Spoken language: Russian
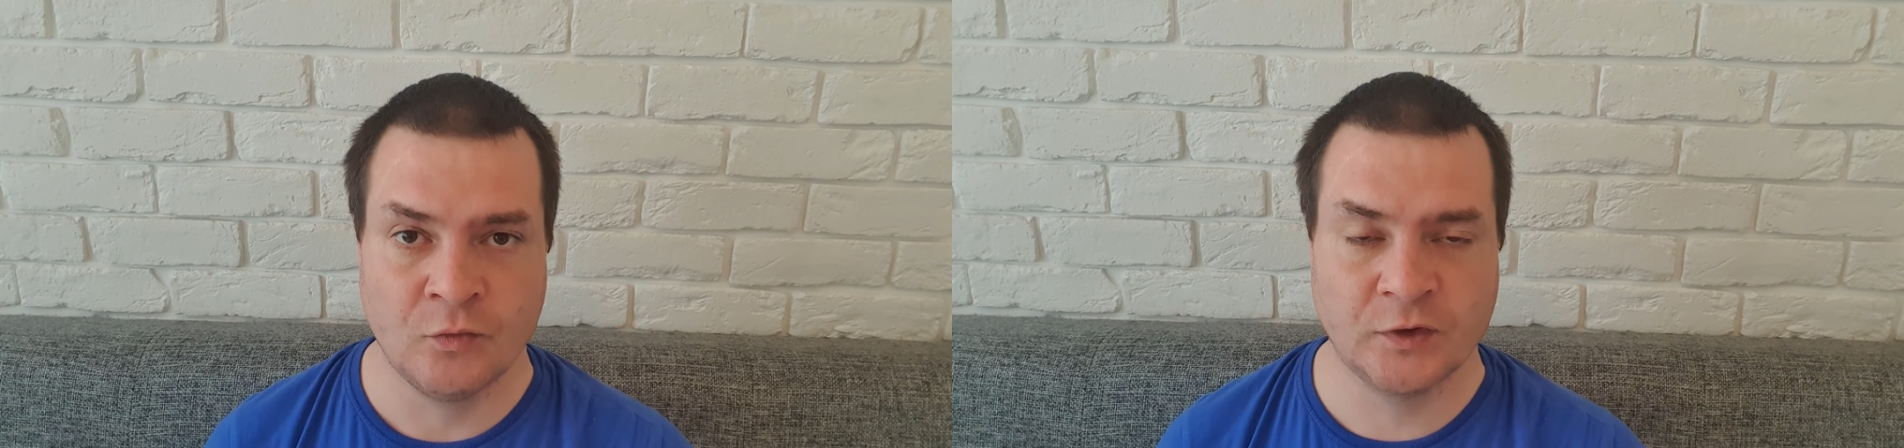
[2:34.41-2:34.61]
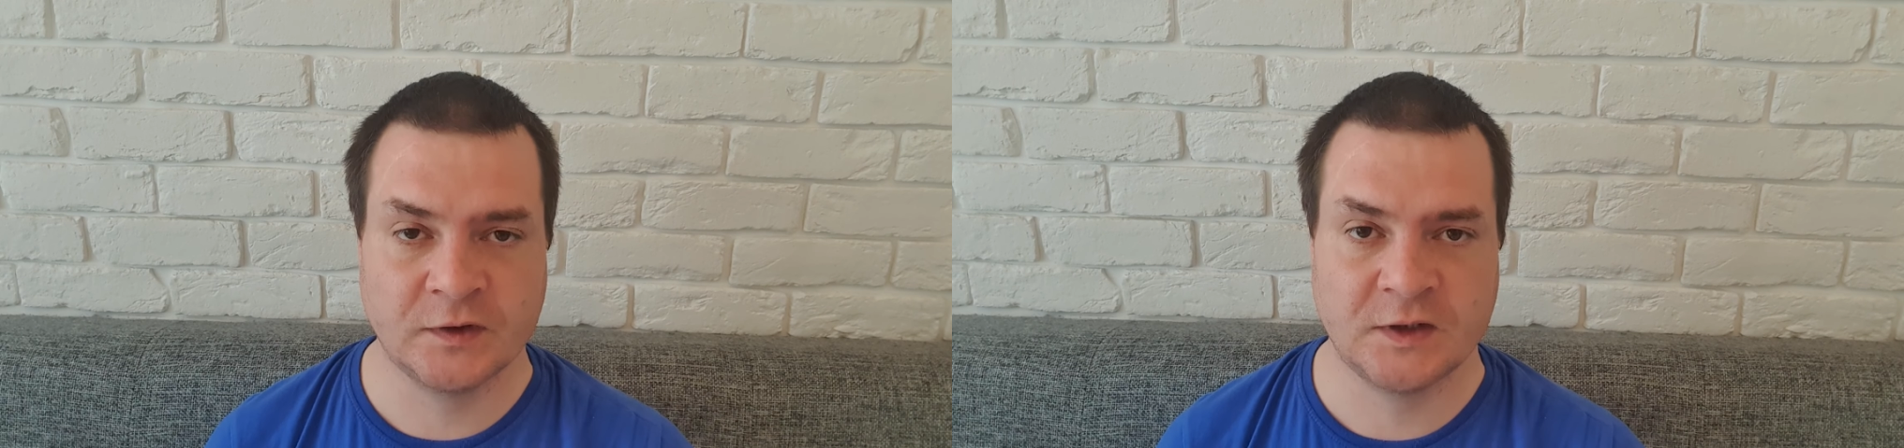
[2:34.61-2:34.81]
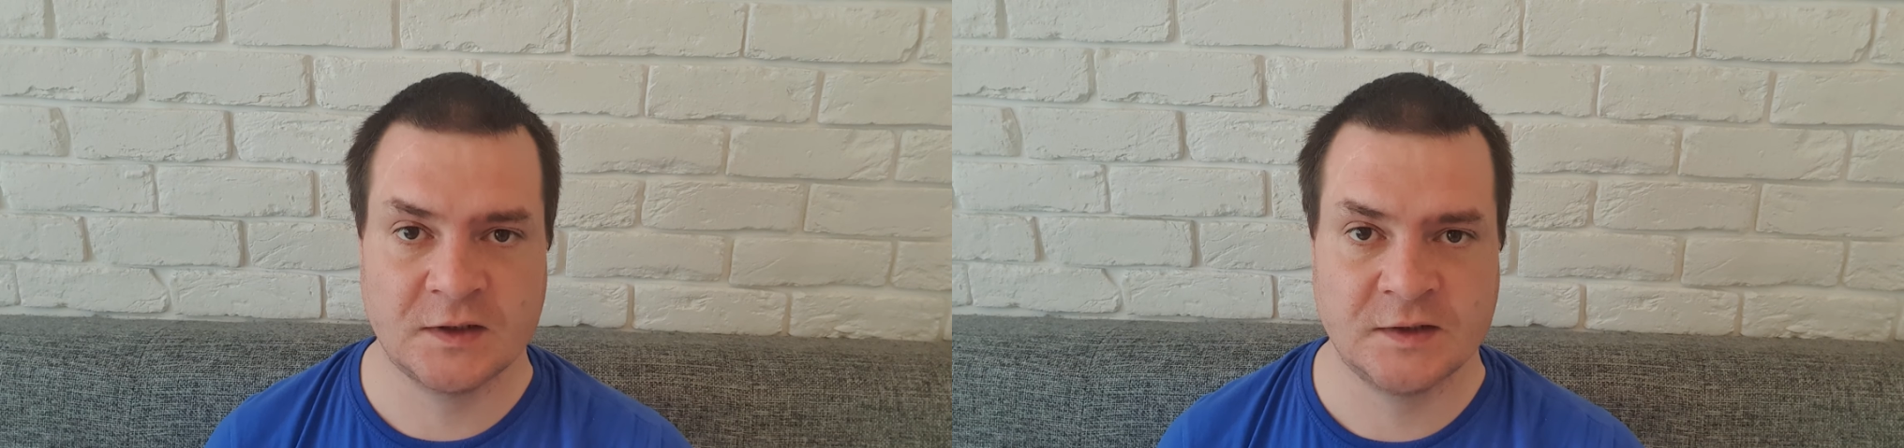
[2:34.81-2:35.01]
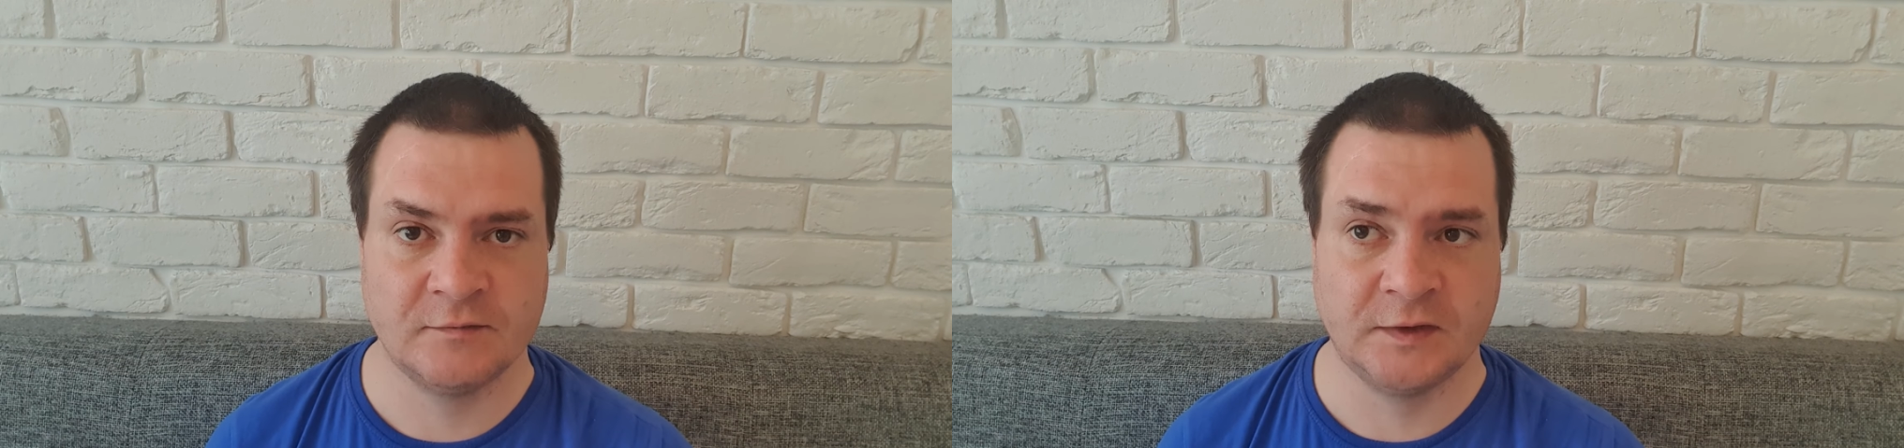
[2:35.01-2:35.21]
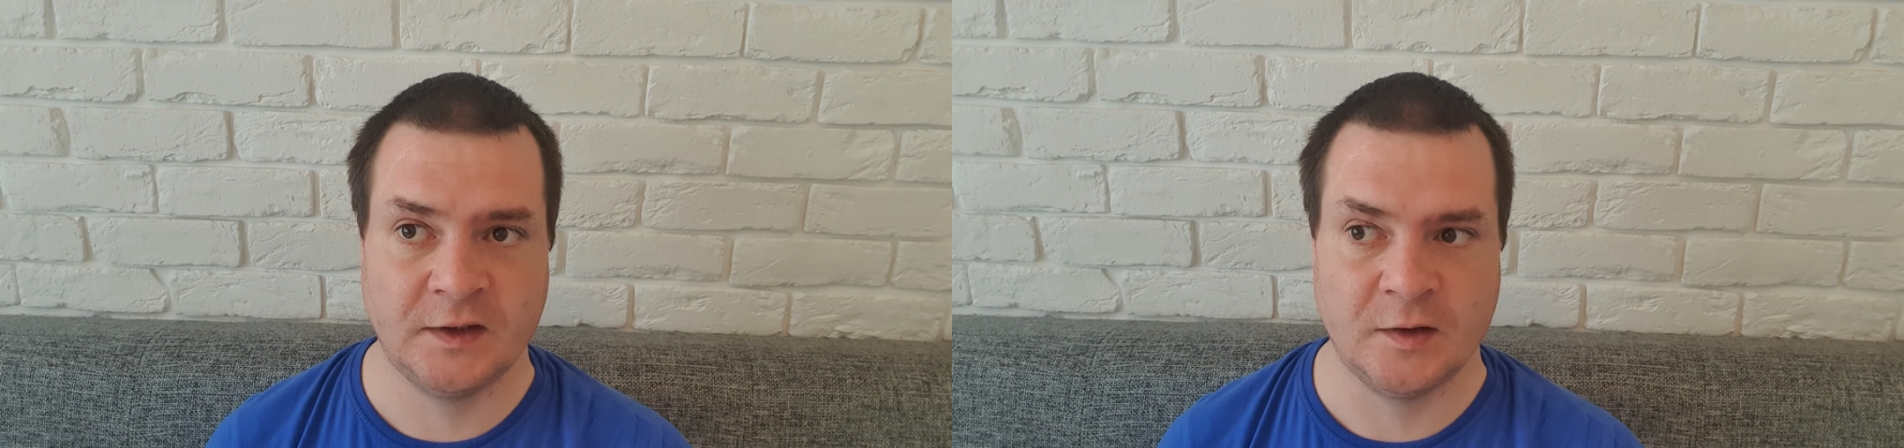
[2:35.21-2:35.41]
Вот это
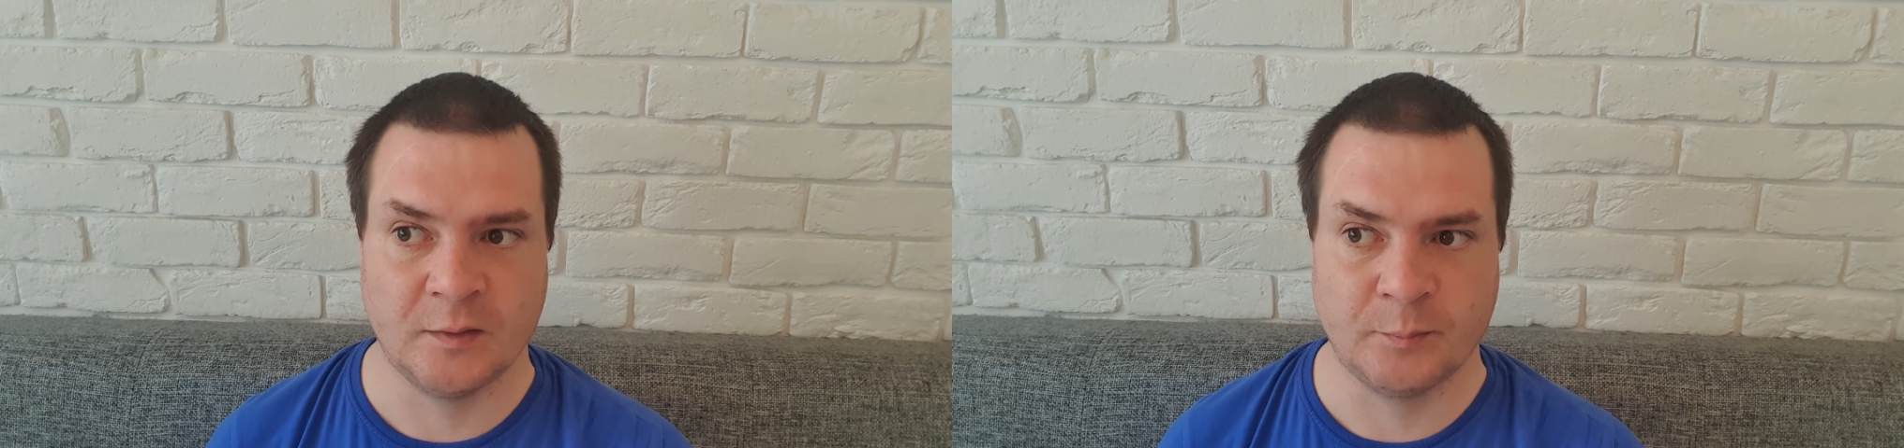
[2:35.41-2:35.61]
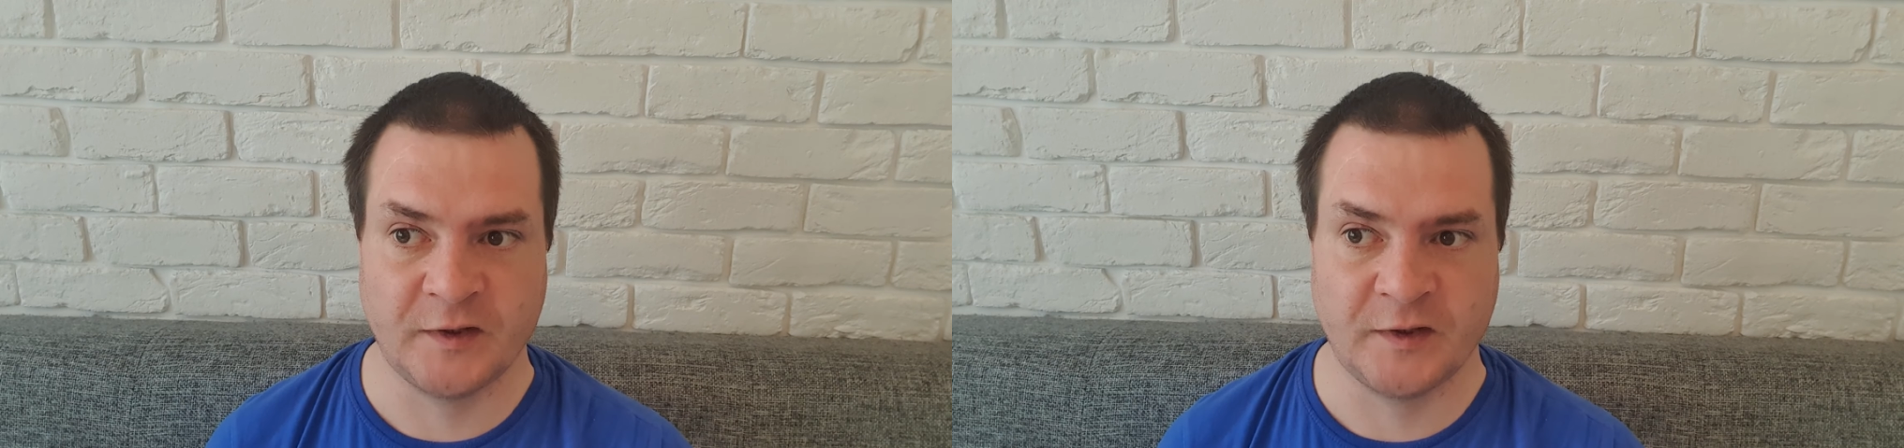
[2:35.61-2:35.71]
основные